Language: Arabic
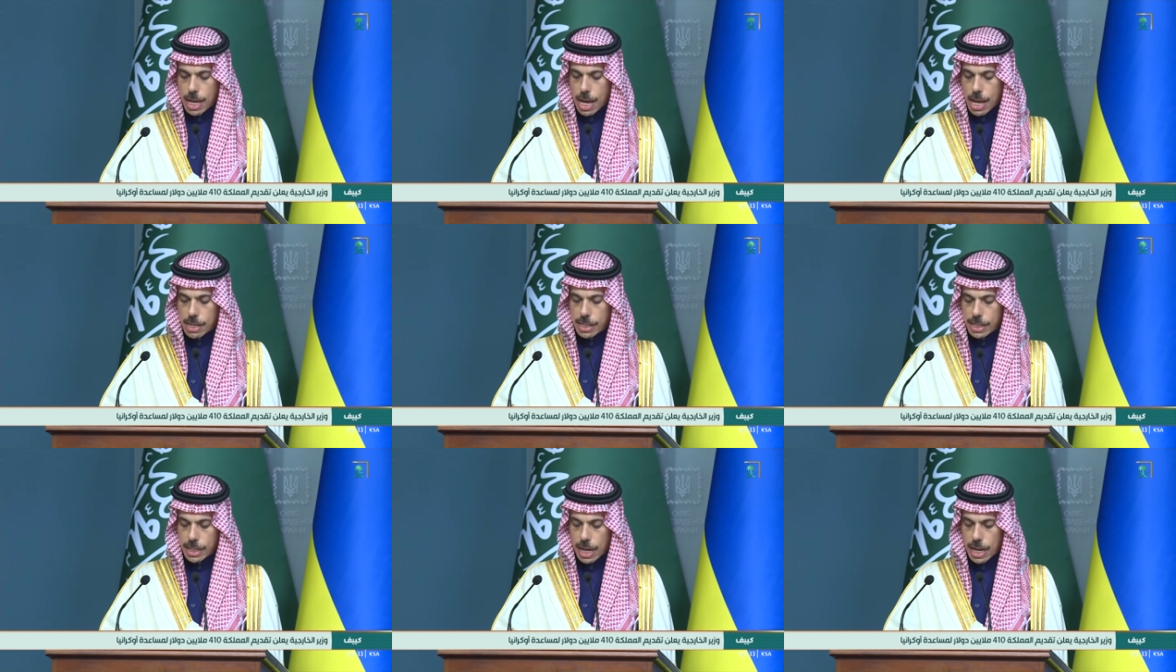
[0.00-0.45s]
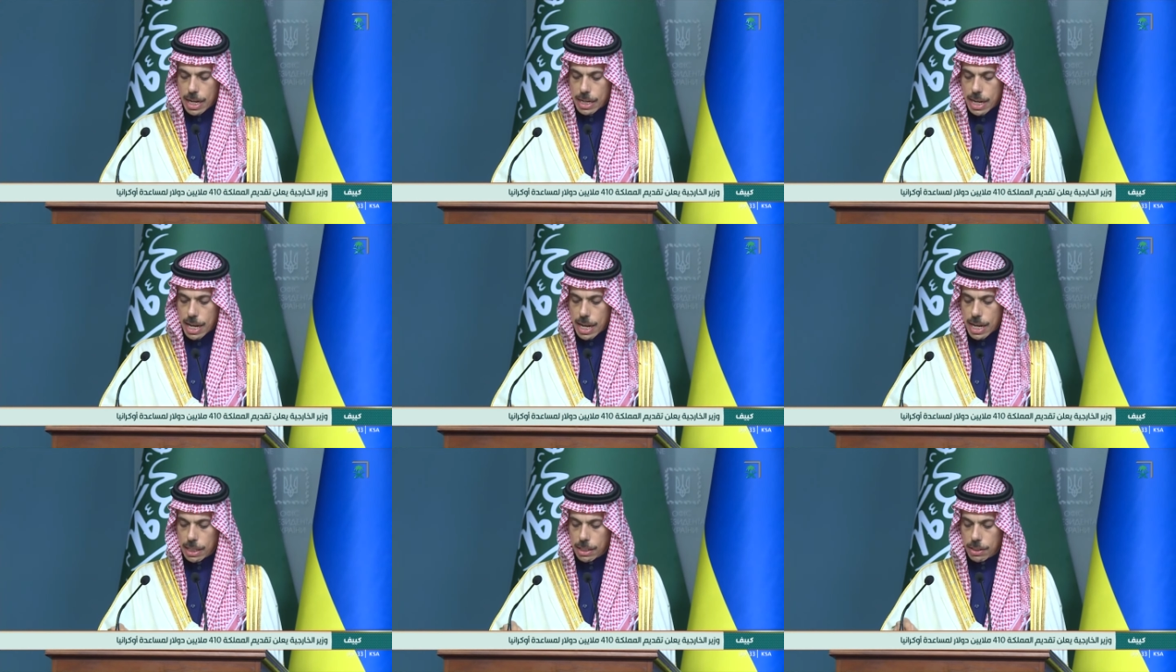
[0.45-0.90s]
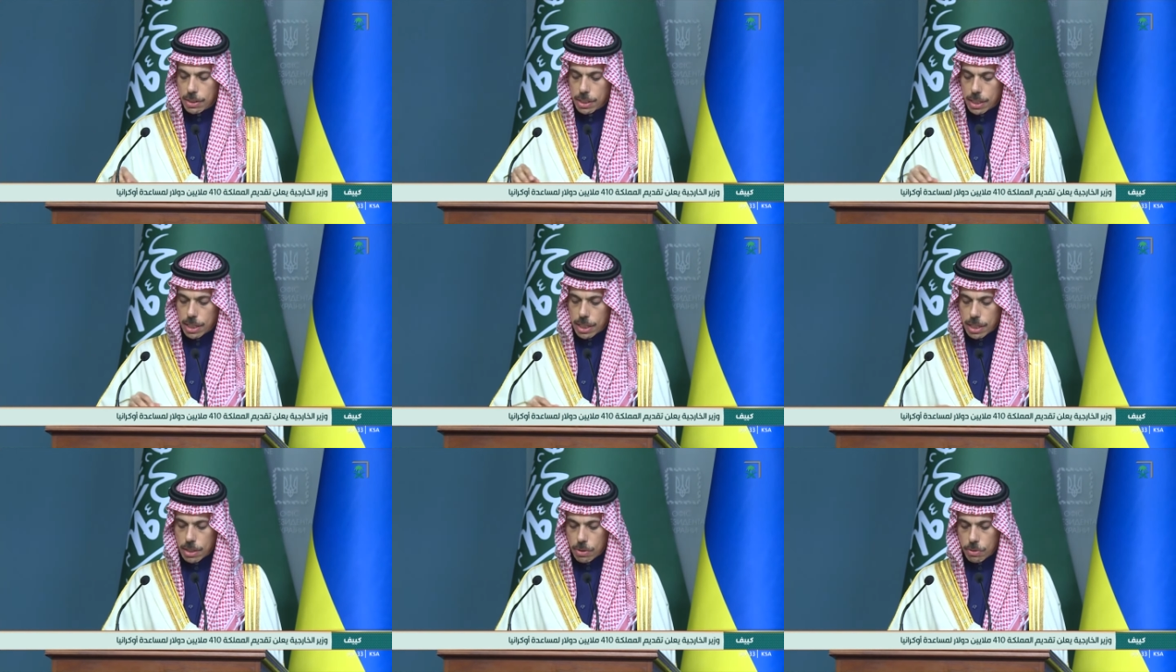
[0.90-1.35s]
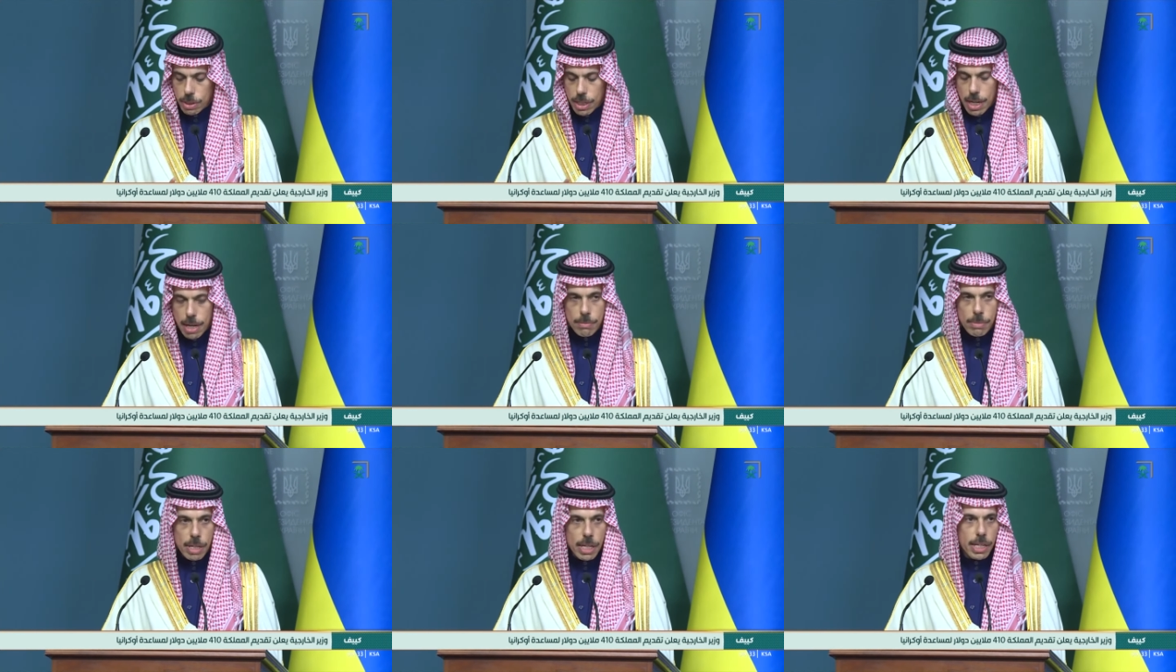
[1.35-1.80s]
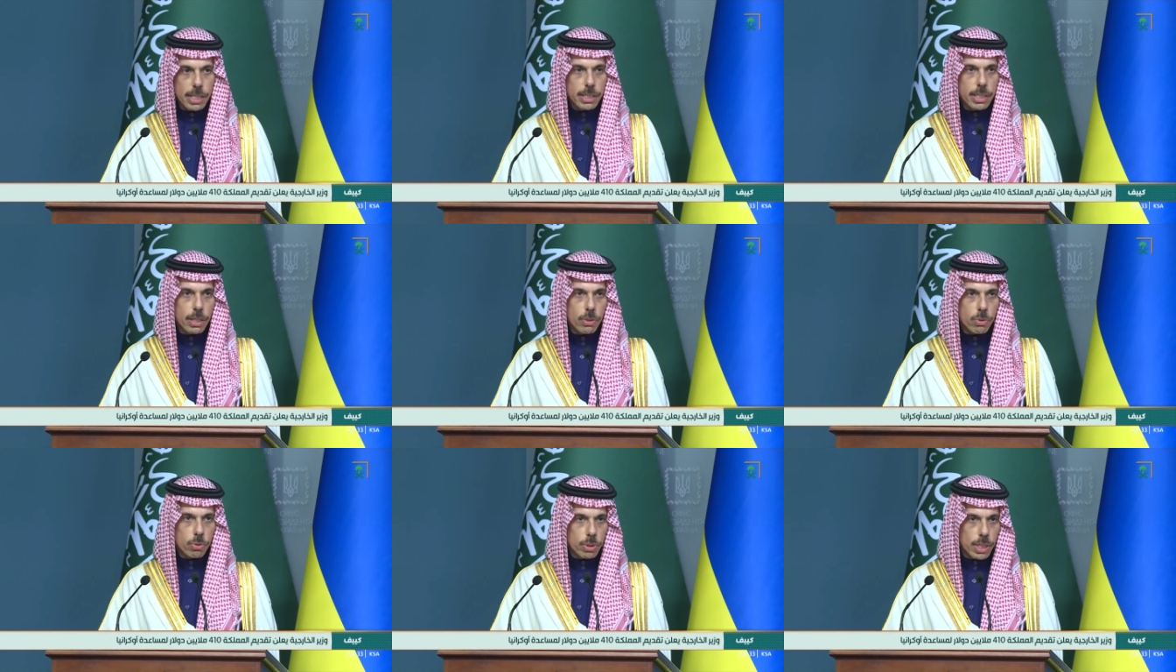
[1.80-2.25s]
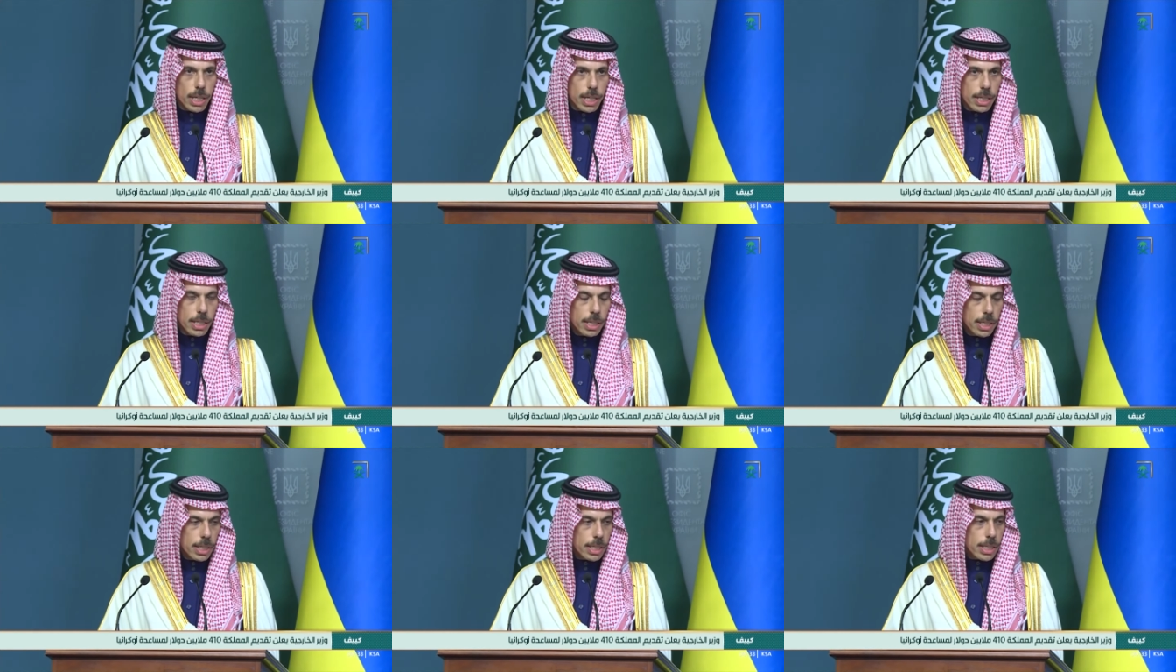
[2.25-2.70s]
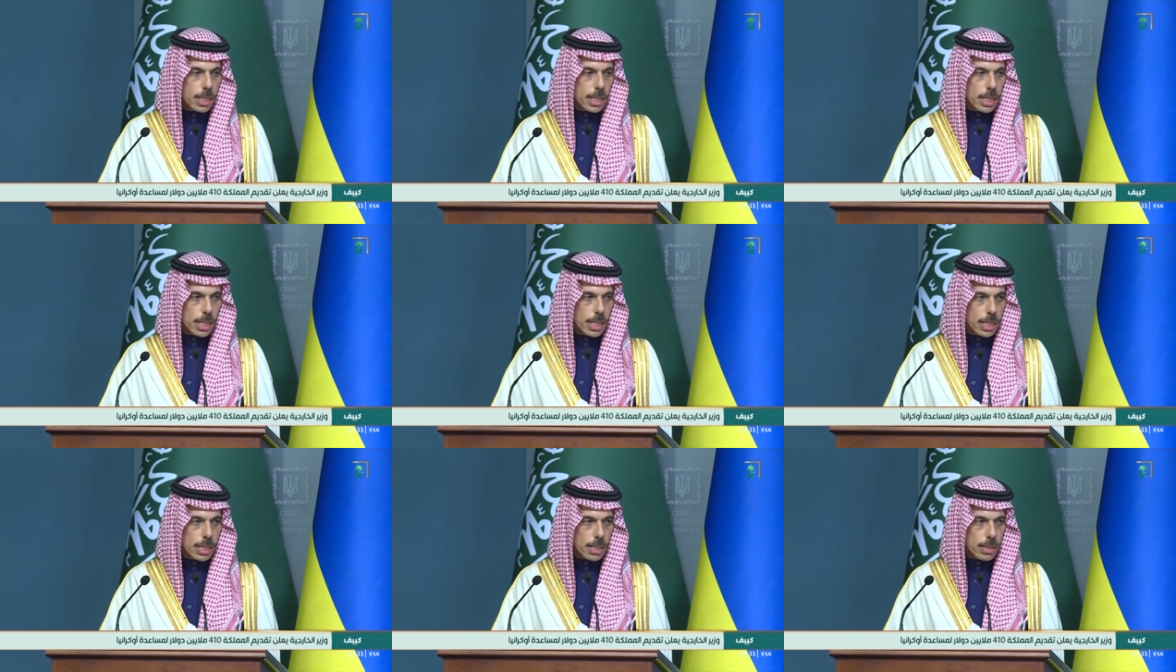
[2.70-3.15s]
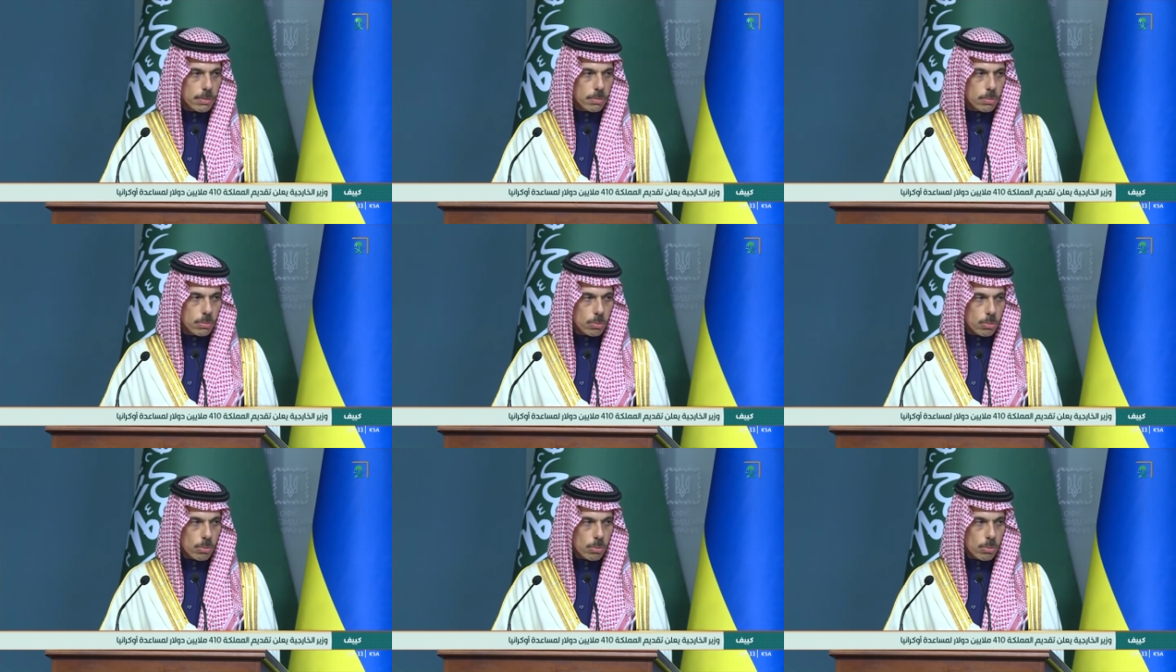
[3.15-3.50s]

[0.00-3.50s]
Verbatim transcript: الإعانات ونأمل أن تكون آه،